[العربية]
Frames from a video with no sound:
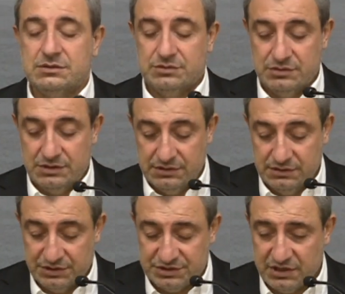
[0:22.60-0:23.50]
شكرا
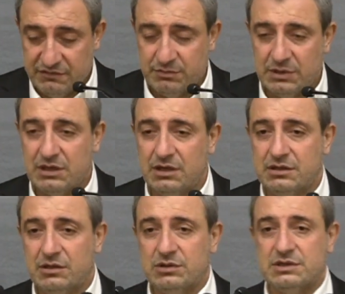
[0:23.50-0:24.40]
تشرفت بلقاء
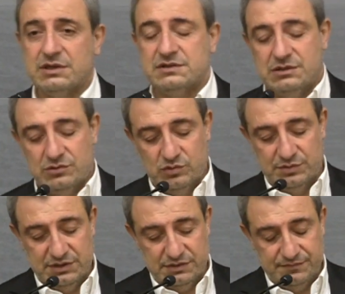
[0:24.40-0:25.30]
دولة رئيس
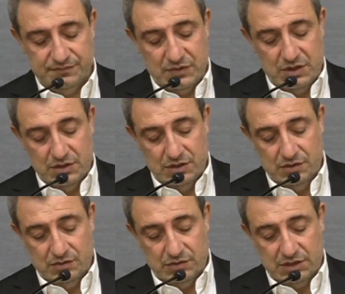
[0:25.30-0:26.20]
الحكومة
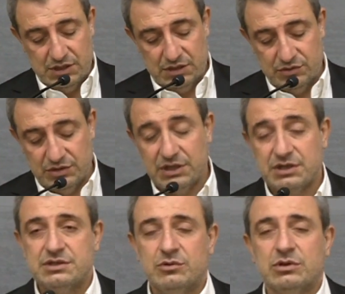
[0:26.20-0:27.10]
وكانت هناك
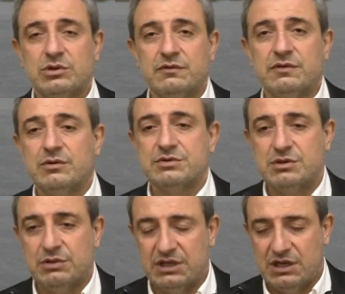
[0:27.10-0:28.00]
جولة أفق
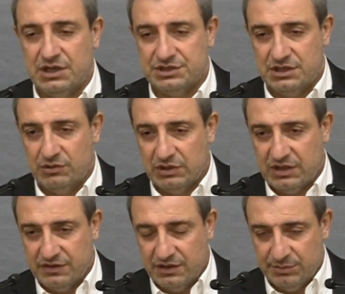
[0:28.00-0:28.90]
وجولة نقاش حول
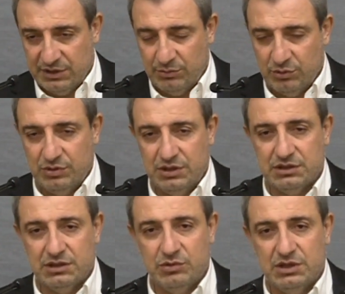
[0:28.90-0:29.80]
الكثير من
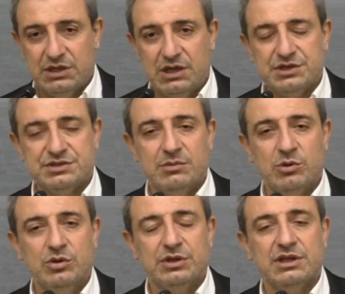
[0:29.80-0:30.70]
الموضوعات أولا ناقشنا
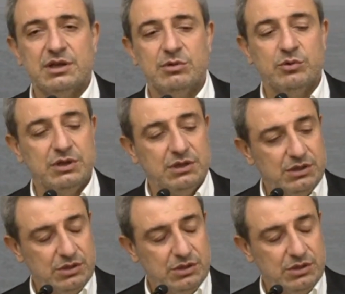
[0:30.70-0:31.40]
الموضوع التربوي